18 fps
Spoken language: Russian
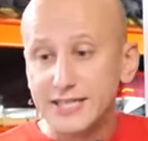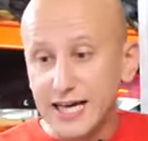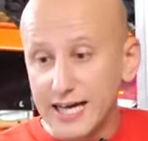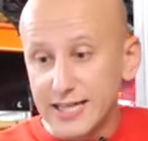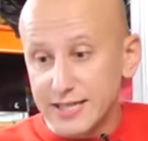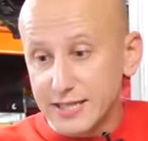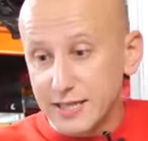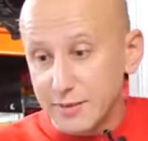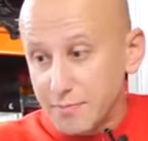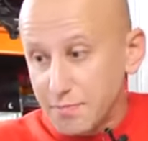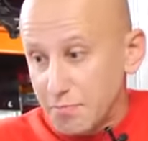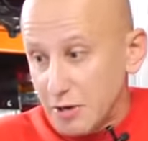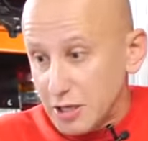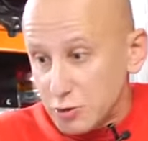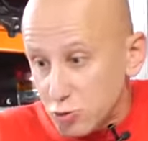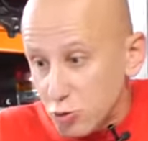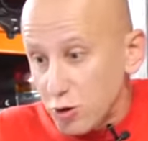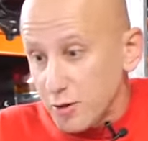Данный
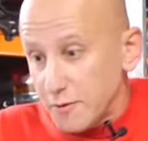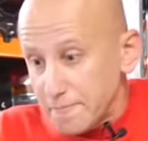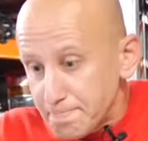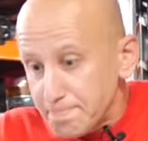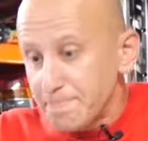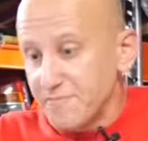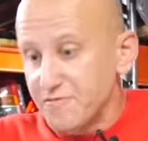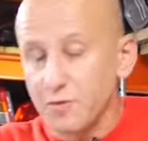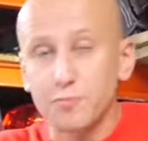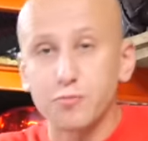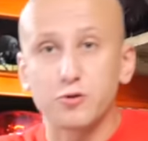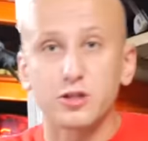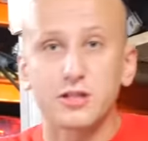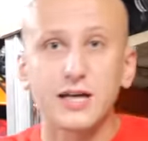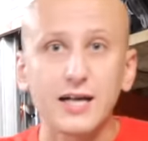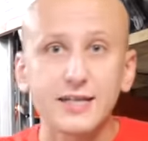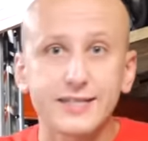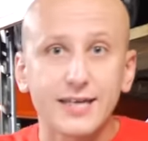мотор
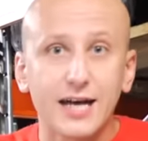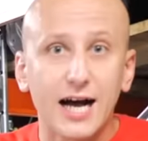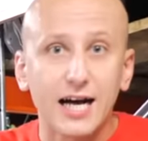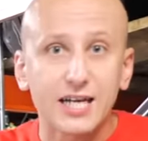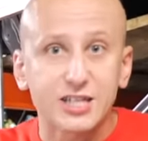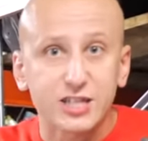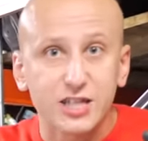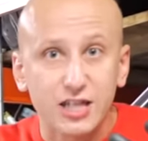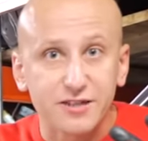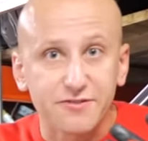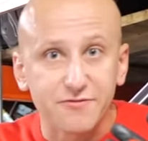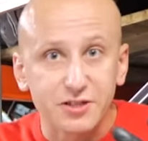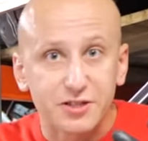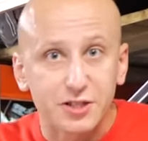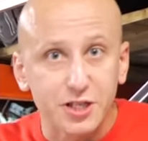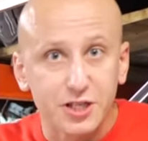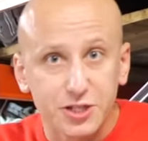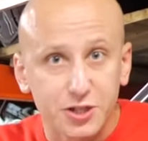выпускался аж до
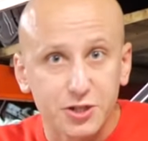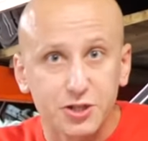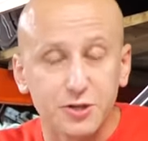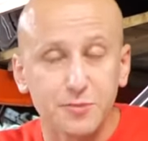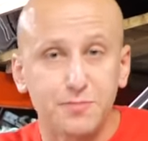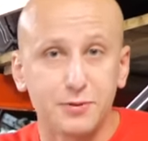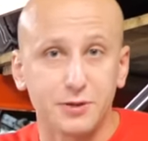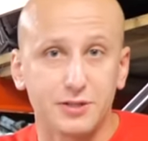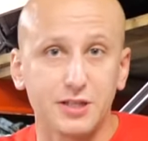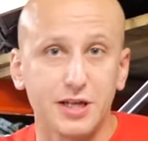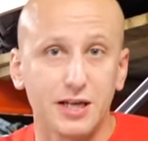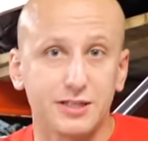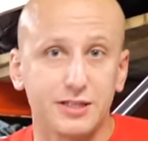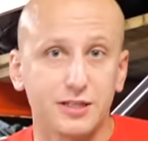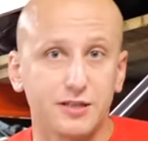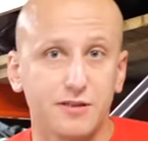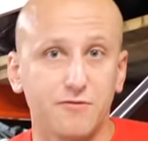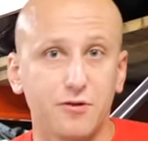
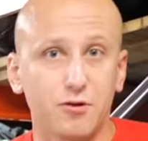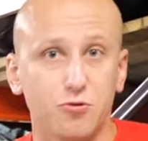2015